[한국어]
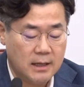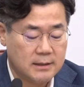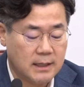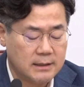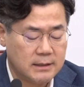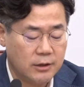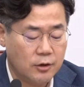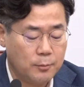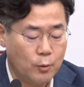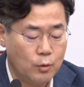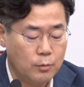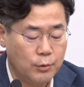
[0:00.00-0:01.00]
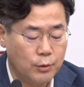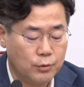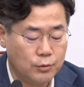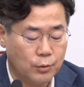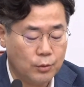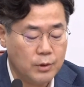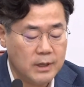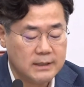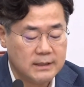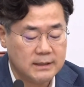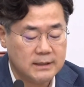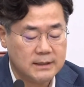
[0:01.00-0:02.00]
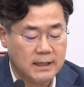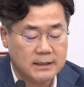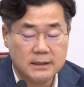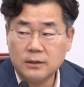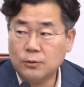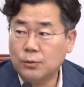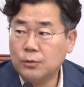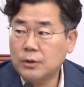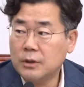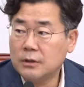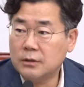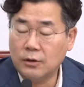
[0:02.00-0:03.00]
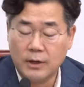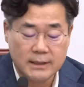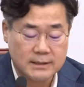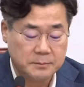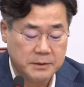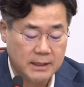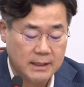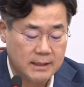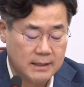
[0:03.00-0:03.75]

사채업 홍보용으로 찍은 사진으로 드러났습니다.